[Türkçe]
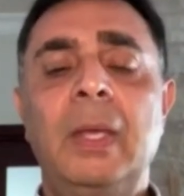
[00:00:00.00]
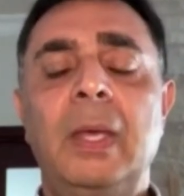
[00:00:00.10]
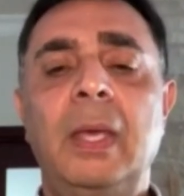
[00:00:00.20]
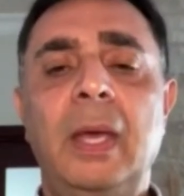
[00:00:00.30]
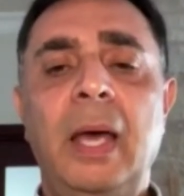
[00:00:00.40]

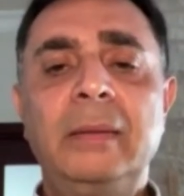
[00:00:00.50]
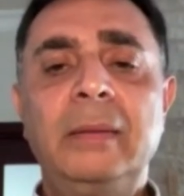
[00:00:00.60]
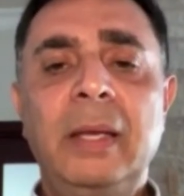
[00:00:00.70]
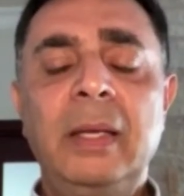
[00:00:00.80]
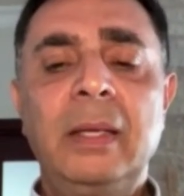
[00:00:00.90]
E,
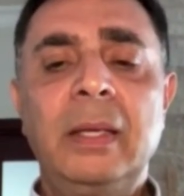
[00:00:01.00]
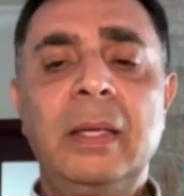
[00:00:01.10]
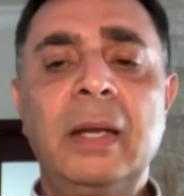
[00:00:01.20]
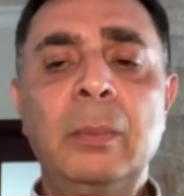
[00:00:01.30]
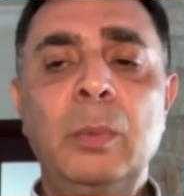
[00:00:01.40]
hatta
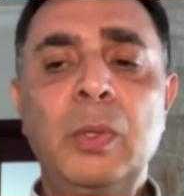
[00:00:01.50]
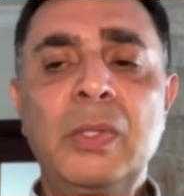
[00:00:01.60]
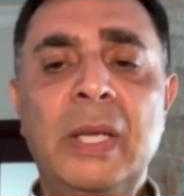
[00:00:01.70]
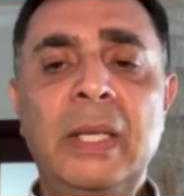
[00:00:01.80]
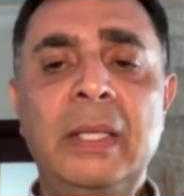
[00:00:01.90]
e, Kran
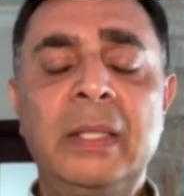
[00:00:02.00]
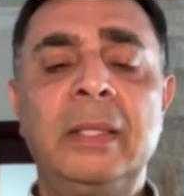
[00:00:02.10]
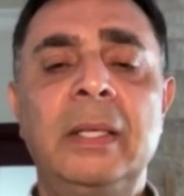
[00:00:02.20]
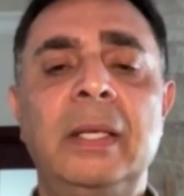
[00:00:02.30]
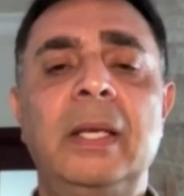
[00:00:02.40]

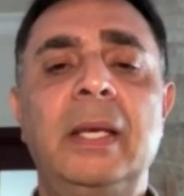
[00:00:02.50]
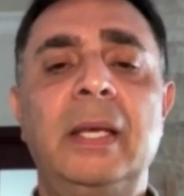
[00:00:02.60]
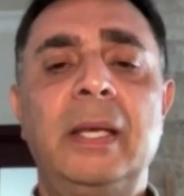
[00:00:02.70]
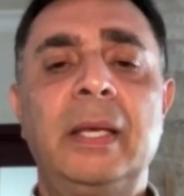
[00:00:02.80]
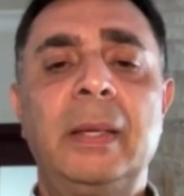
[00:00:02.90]
Montana'nın e,
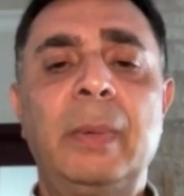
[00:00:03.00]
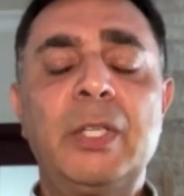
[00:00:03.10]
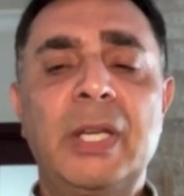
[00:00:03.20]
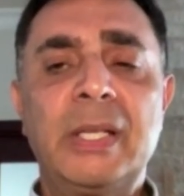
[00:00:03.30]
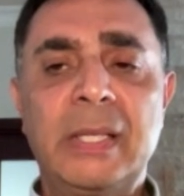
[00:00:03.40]

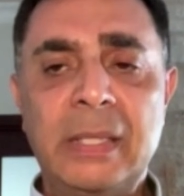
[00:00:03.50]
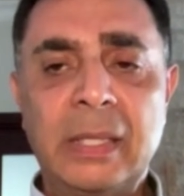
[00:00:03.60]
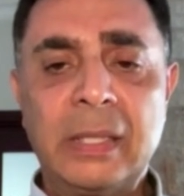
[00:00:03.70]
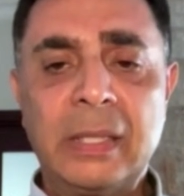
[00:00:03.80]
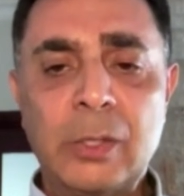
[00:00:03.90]

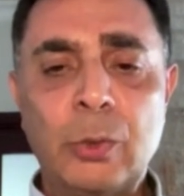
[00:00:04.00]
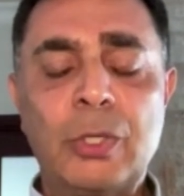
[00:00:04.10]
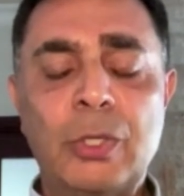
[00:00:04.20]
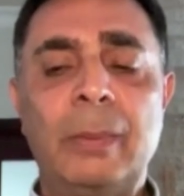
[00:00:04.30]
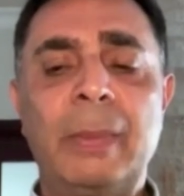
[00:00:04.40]
başarısızlıkla
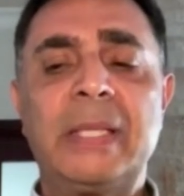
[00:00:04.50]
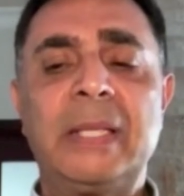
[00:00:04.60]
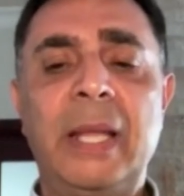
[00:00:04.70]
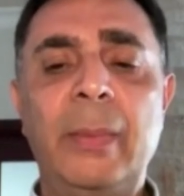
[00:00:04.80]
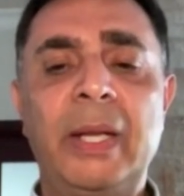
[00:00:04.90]

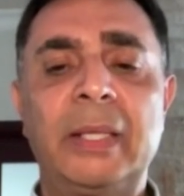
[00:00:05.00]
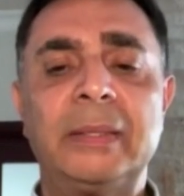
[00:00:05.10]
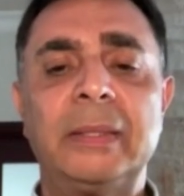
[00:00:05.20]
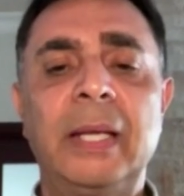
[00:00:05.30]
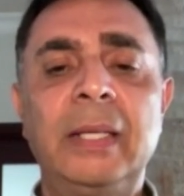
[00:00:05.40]
sonuçlanmasının hemen
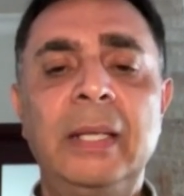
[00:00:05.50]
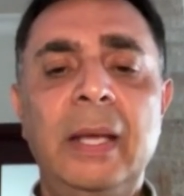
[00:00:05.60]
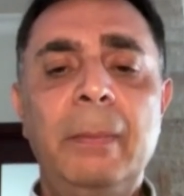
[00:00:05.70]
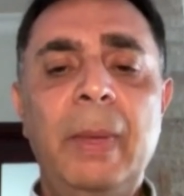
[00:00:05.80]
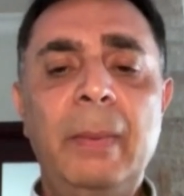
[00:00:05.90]
ardından
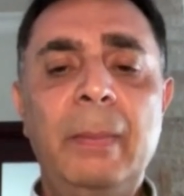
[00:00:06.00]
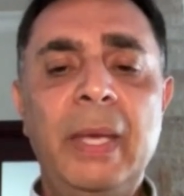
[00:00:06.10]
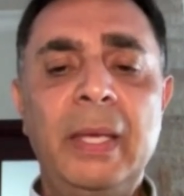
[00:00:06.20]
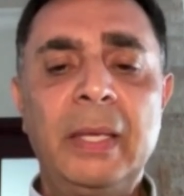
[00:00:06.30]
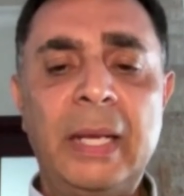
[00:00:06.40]

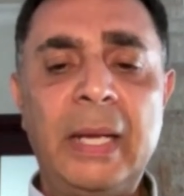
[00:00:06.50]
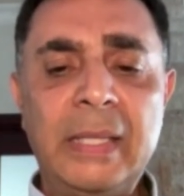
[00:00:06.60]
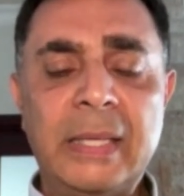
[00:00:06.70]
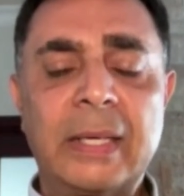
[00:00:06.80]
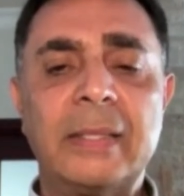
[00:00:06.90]
BM Genel
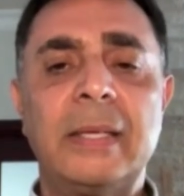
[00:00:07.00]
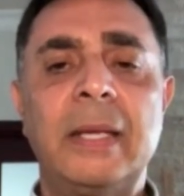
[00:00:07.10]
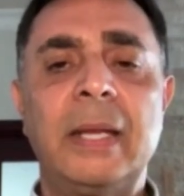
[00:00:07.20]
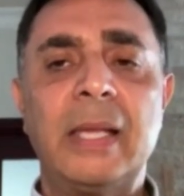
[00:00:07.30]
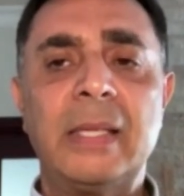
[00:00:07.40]

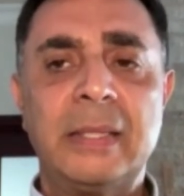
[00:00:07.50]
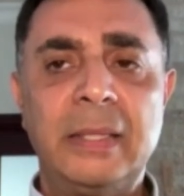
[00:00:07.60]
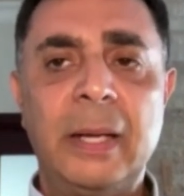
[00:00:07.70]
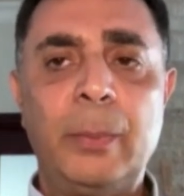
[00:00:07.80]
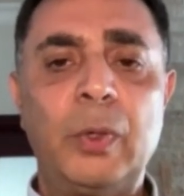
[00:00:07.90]
Sekreteri
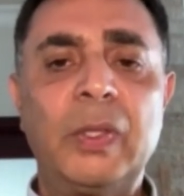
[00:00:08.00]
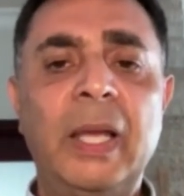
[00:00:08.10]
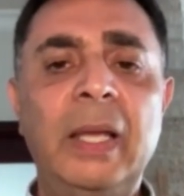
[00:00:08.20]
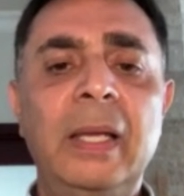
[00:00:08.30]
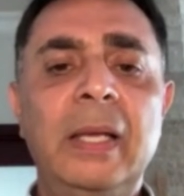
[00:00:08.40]
yazdığı
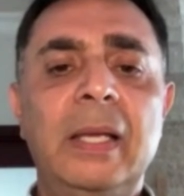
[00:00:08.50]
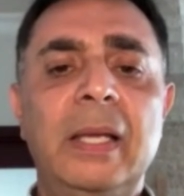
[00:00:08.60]
raporda